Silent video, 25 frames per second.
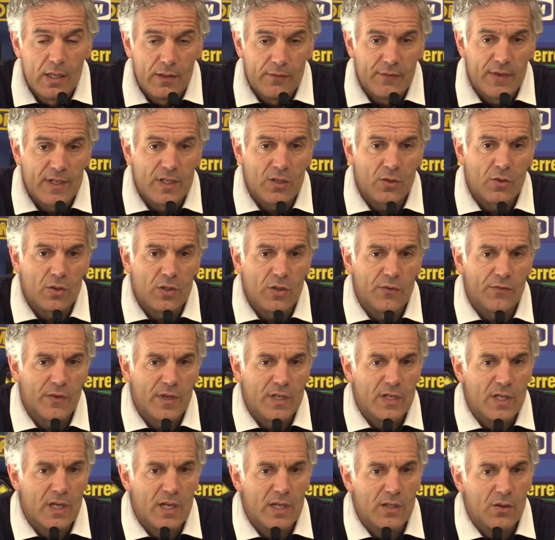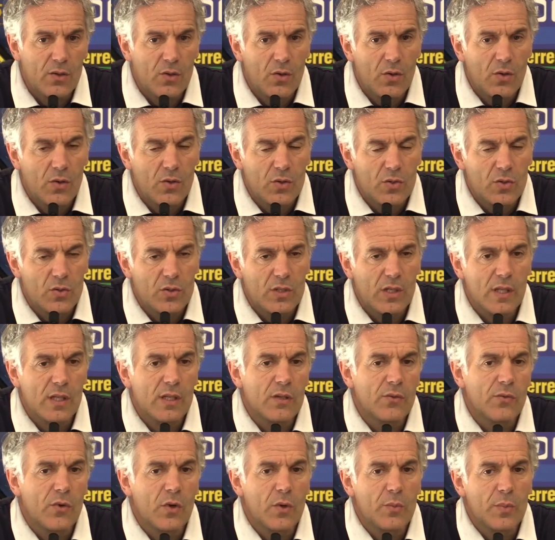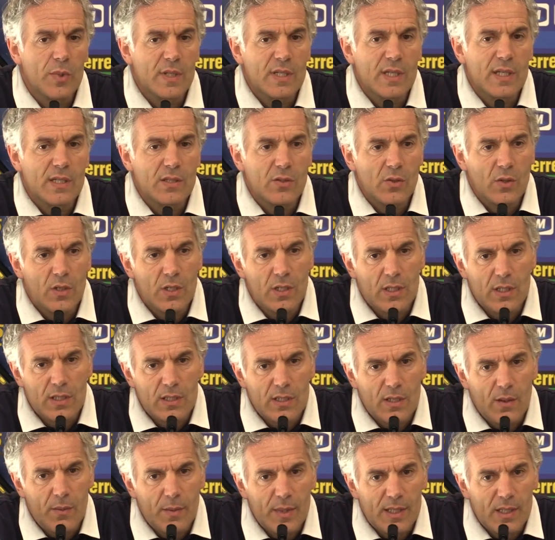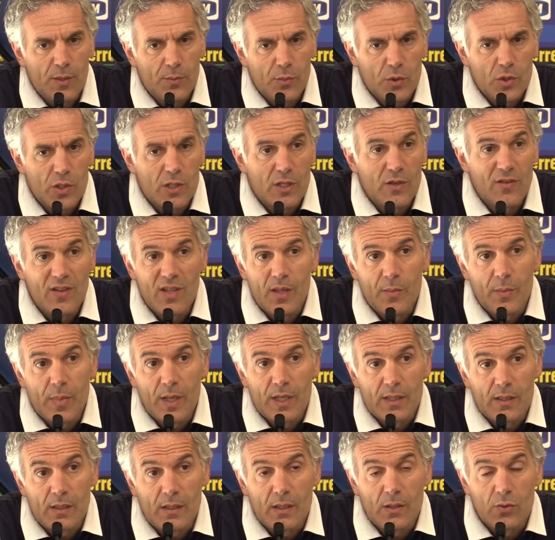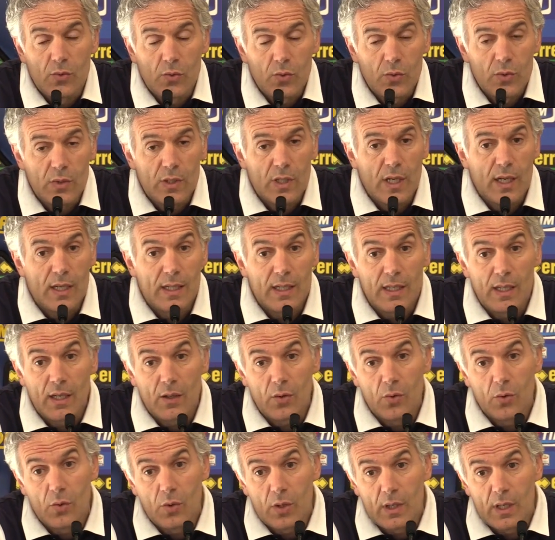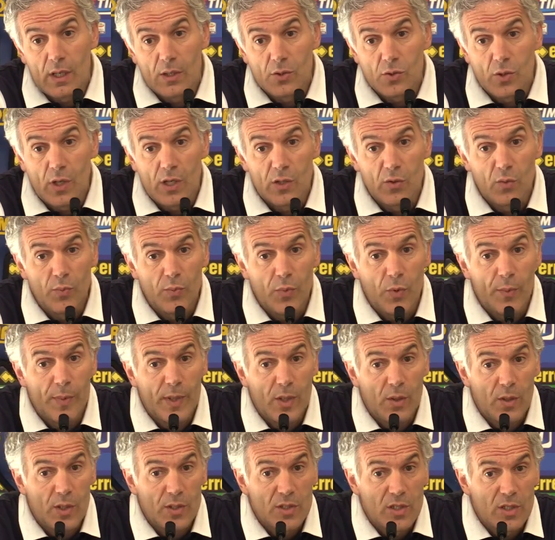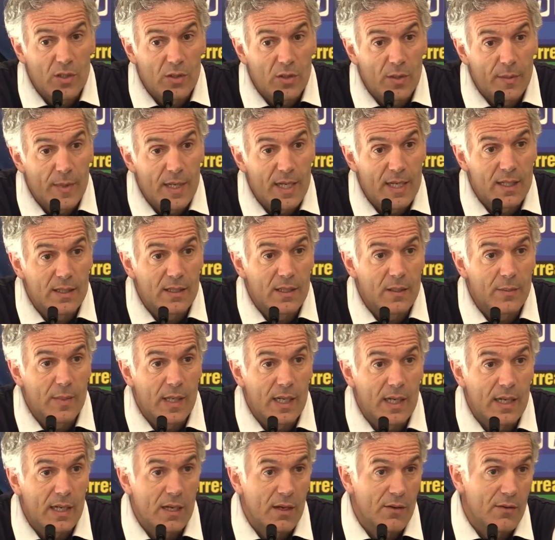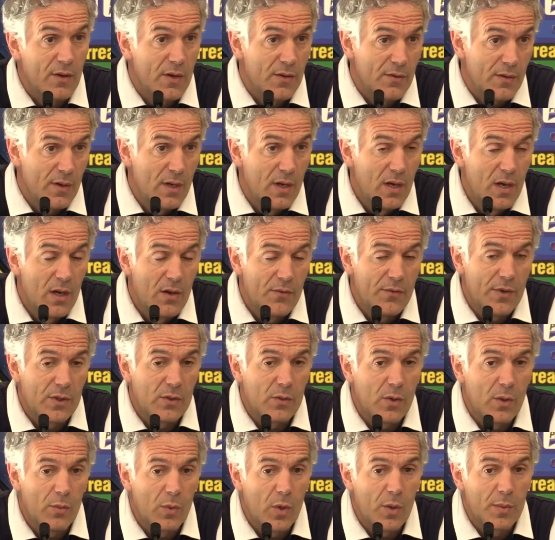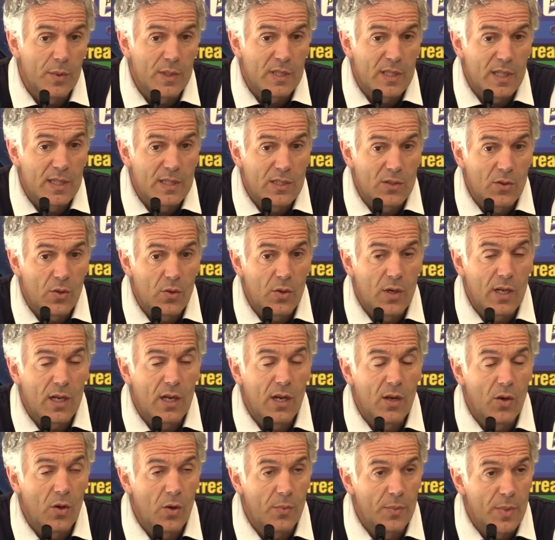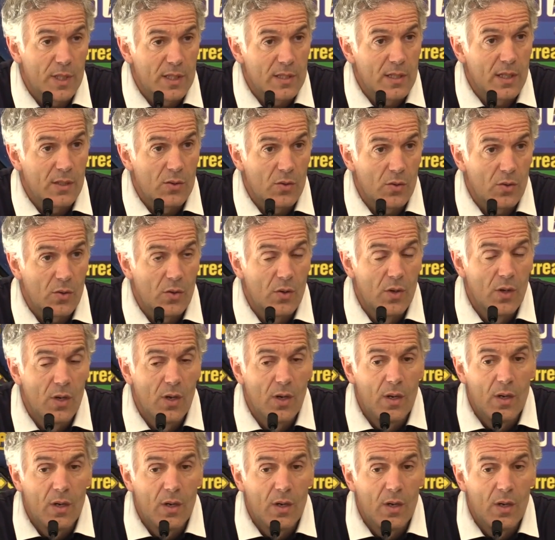Invece così facendo sono state fuori prestazioni estremamente positive da parte di tutti, anche da coloro che hanno giocato un po' meno recentemente, Mariga aveva fatto una buona prestazione, Galloppa stato,